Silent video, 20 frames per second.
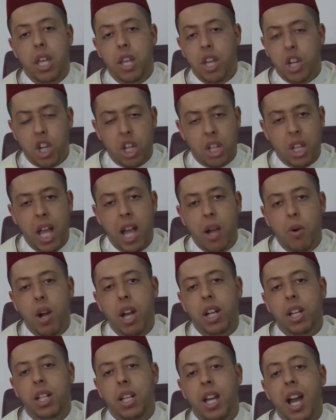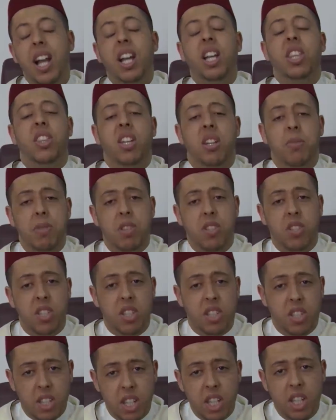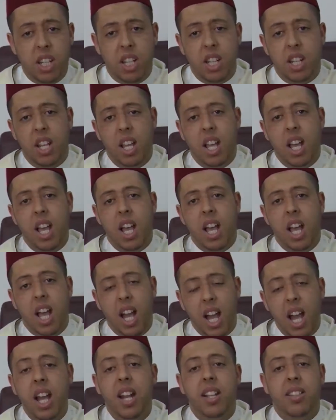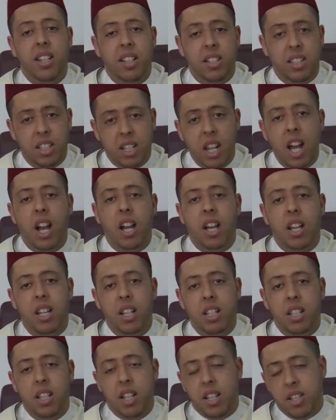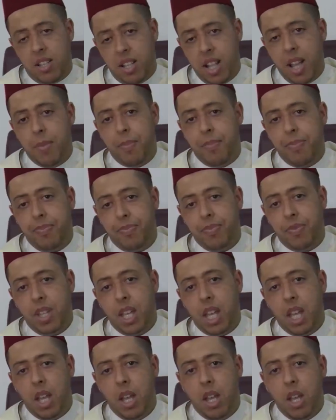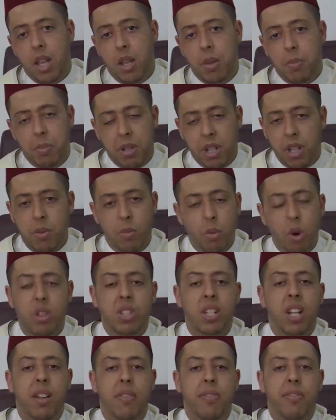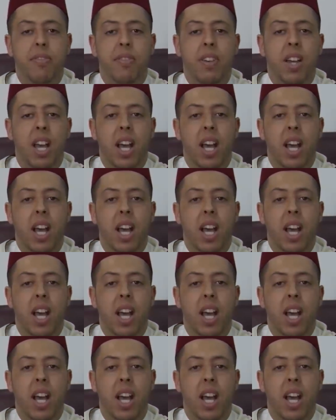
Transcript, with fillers: يشهد حوالي أكثر من 60 حالة اعتناق للإسلام من مختلف